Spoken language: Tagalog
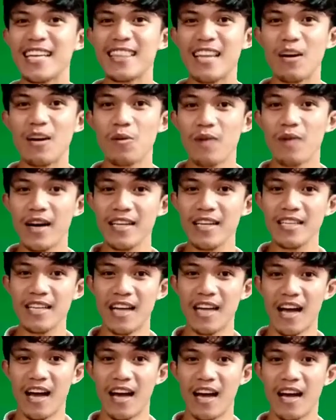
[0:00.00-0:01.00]

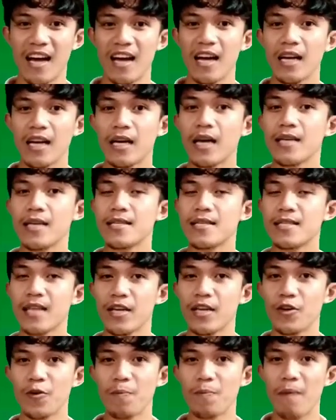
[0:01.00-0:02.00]
Gikatawan ka kay
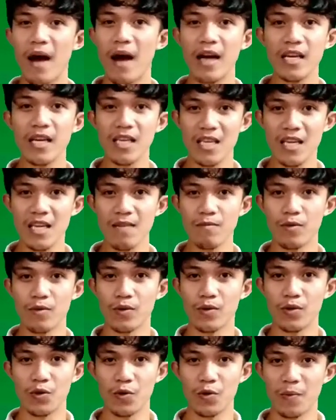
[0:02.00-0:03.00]
sayo ang
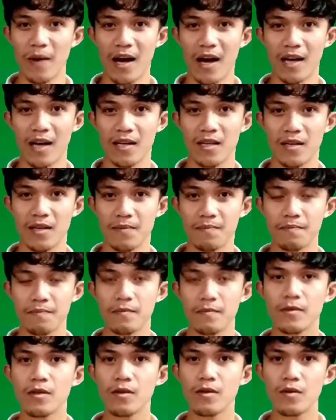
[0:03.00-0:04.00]
imong tubag.
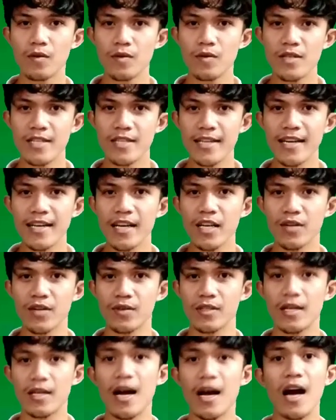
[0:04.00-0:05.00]
Unsa
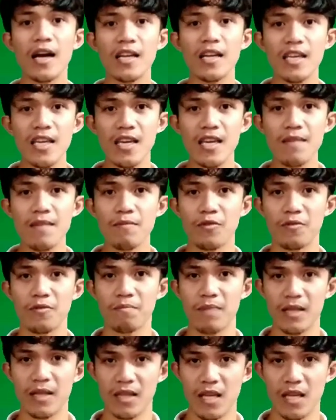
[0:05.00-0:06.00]
gayod ang
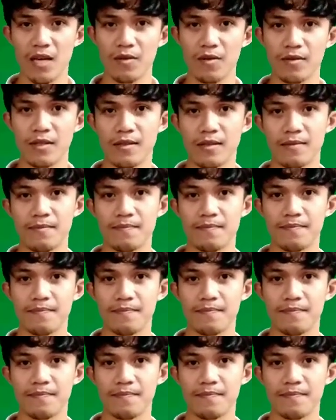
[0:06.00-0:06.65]
imong bation.